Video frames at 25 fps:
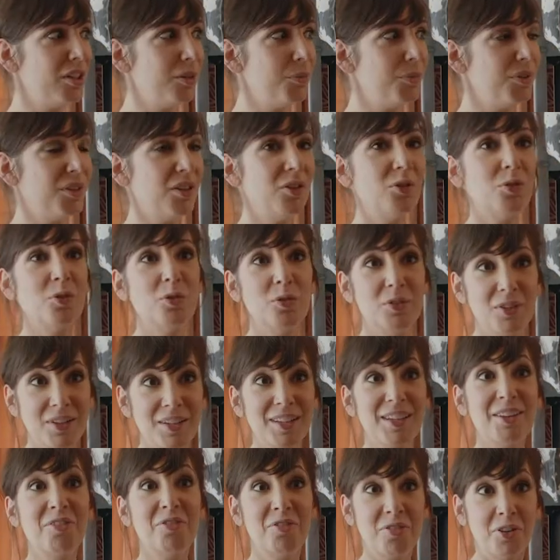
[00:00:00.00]
illimité, je
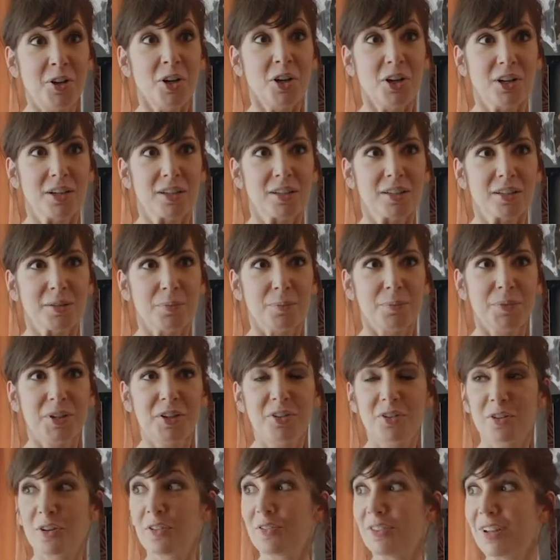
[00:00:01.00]
deviendrais folle, mais
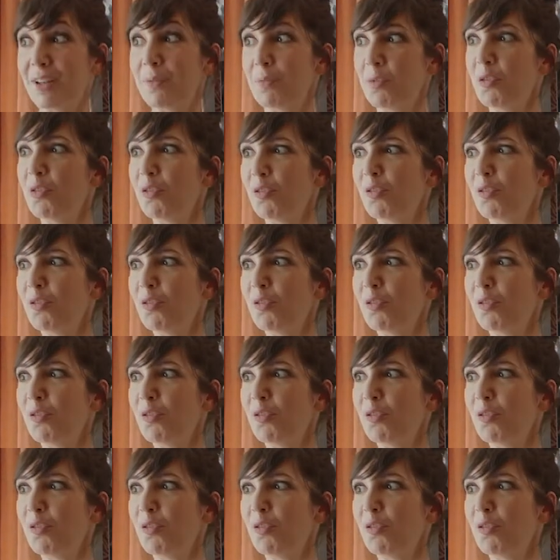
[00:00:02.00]
genre vraiment